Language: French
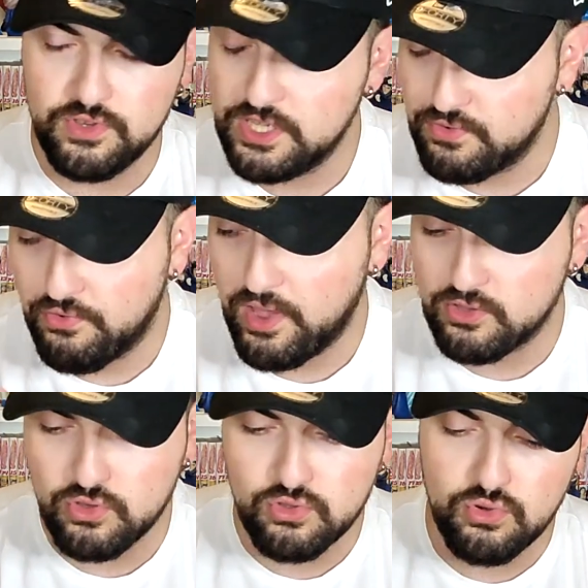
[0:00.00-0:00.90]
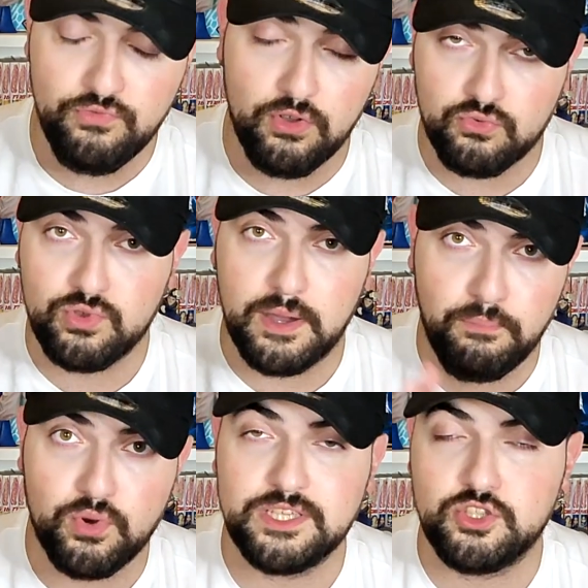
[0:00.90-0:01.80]
Ils vont faire un truc de ouf. En tout cas,
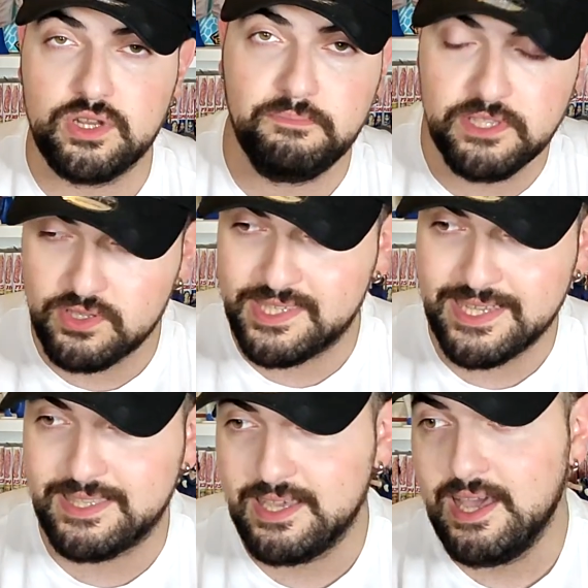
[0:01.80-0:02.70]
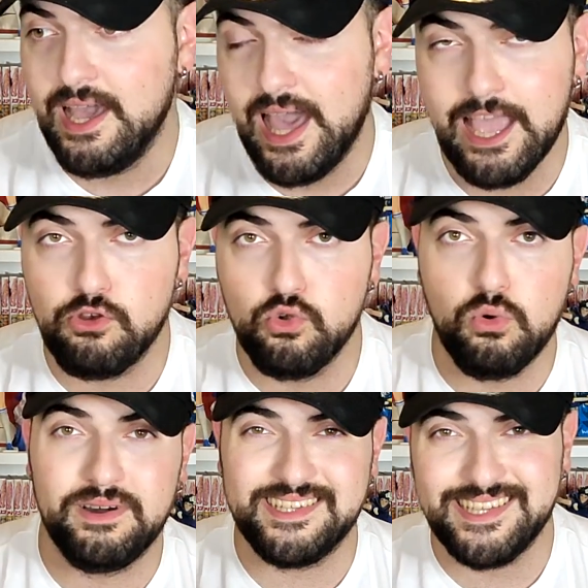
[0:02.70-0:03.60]
pour l'instant, l'épisode 7 avec le
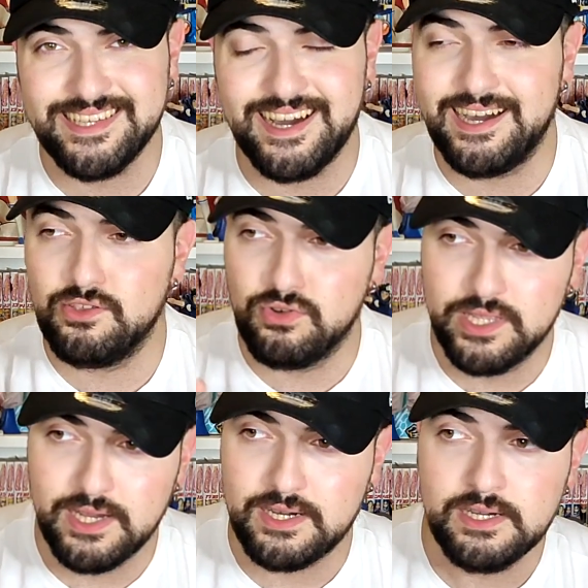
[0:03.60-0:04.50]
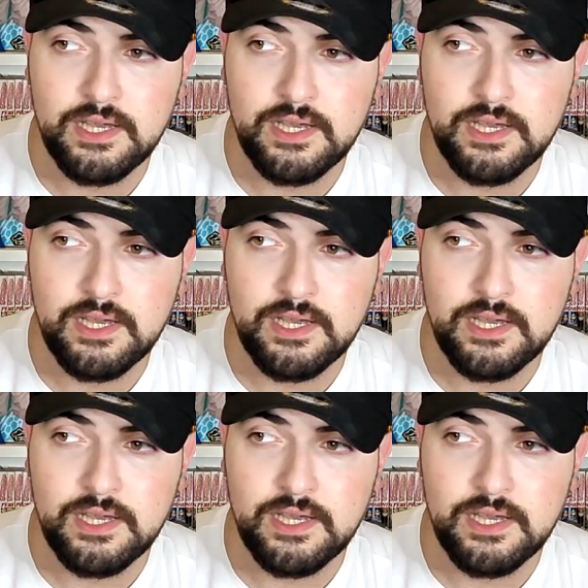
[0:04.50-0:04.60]
combat Seiya Aiolia.